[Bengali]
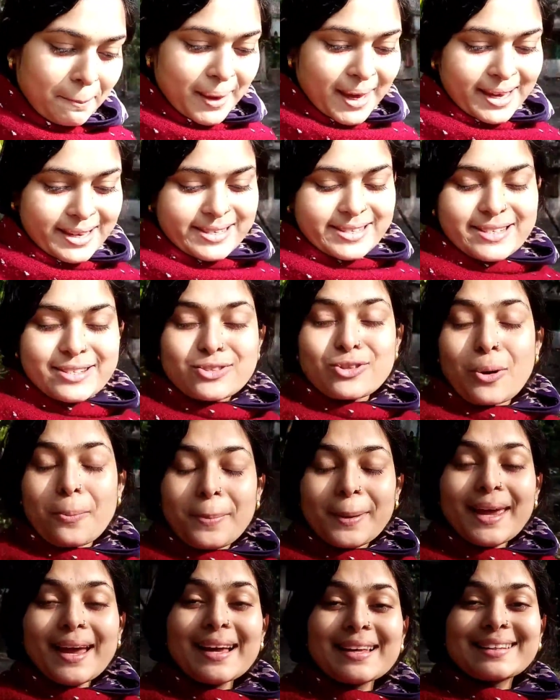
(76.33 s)
ব্যাস
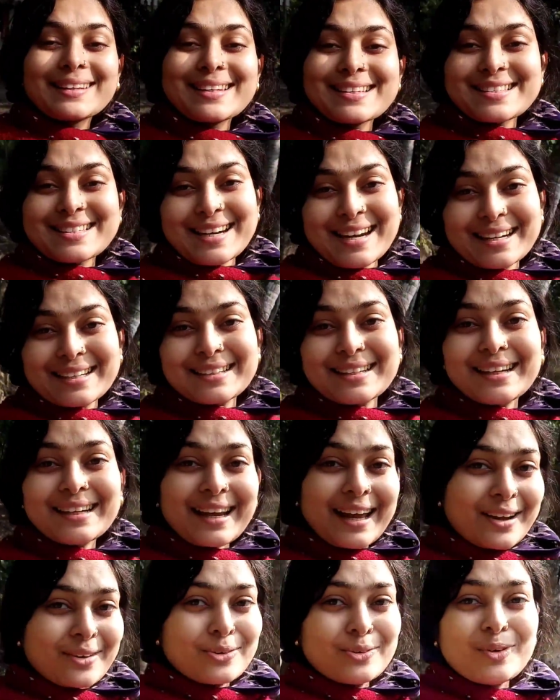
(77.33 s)
তবে আজকে স্নান
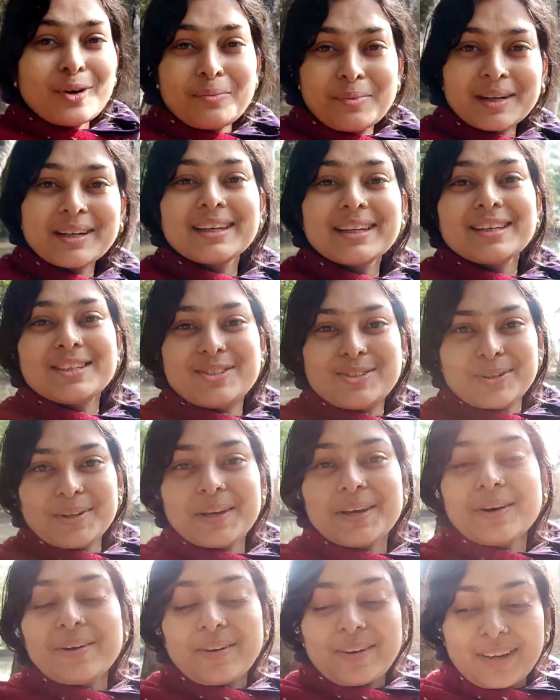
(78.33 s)
টান এখনও আমার
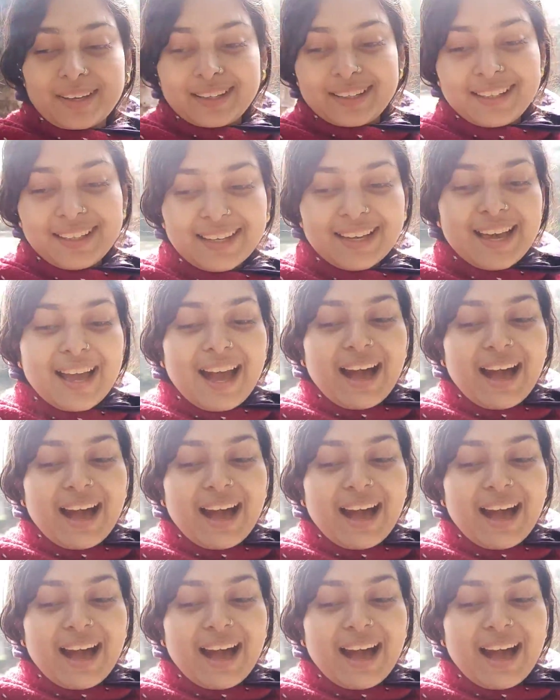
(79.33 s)
কিছুই হয়নি